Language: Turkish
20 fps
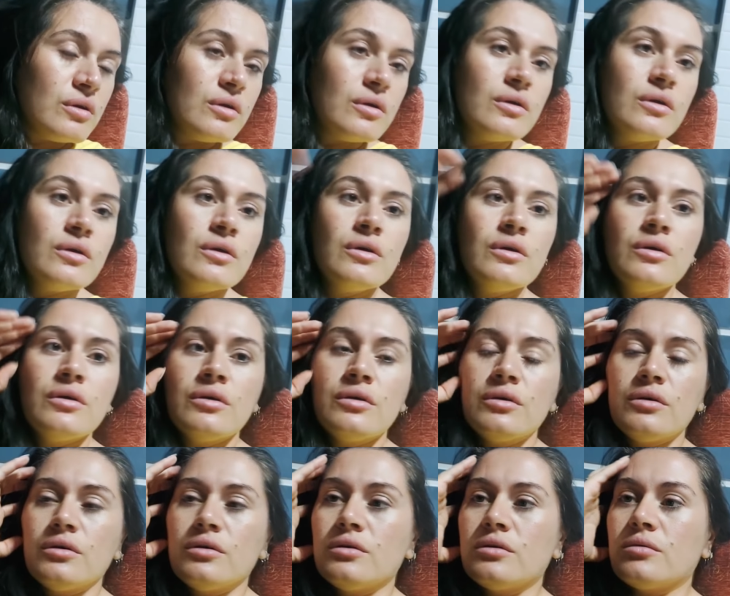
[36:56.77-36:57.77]
Bah bütün
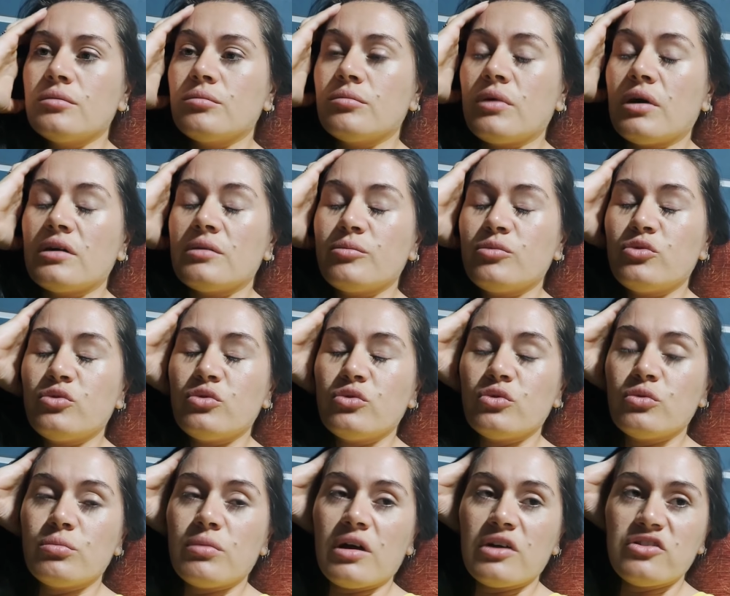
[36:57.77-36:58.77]
gün bahçede falan da
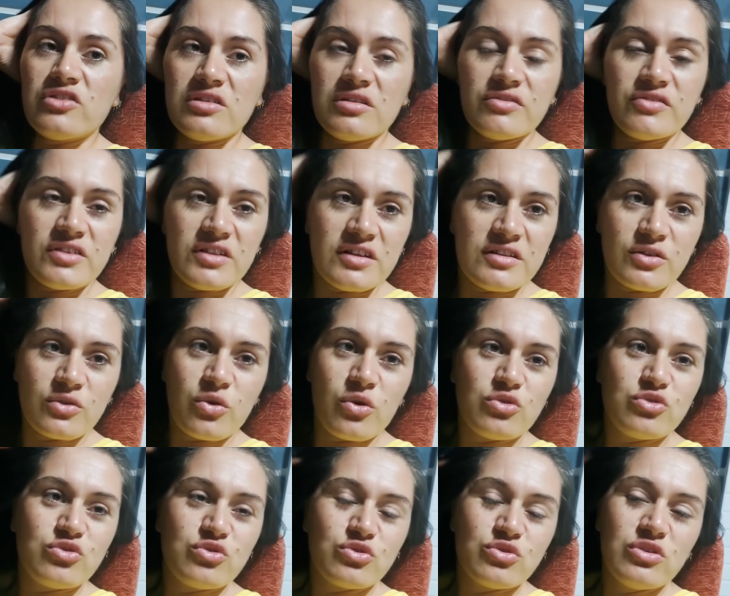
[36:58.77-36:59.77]
koşturdu ya Irmak'la.
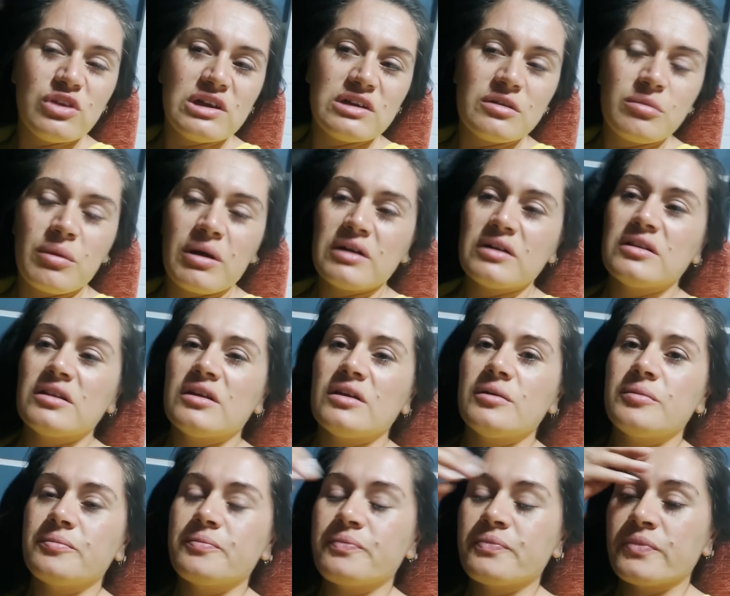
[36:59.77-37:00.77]

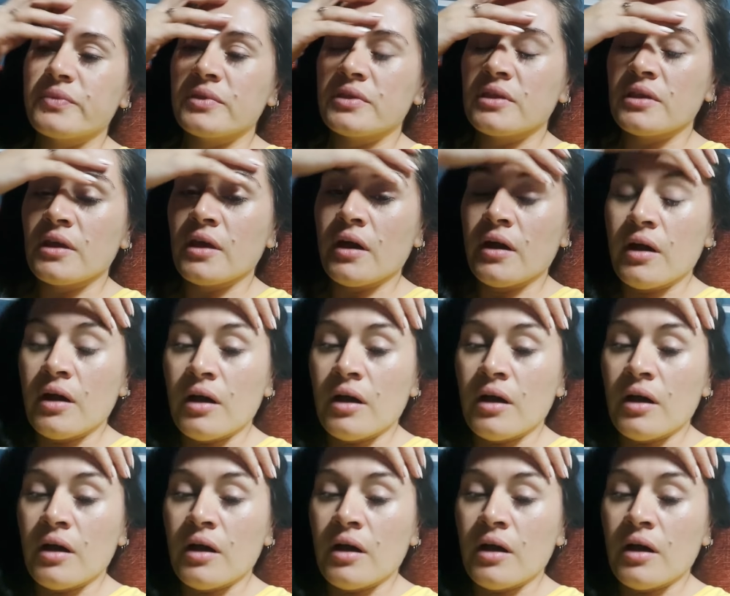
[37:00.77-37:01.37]
Irmak'la